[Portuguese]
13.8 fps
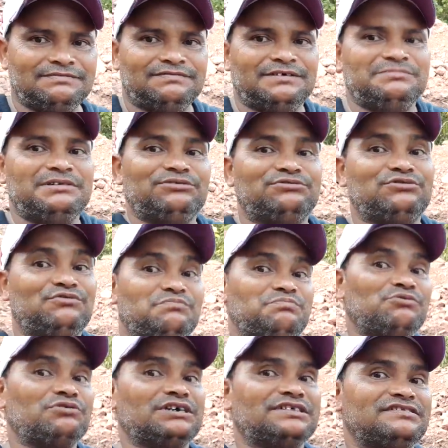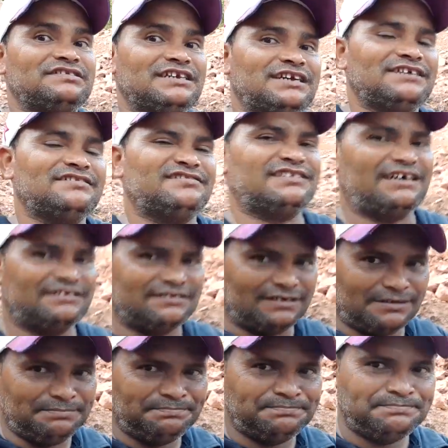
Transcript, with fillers: Família, eu tô um pouco assim cansado, sabe?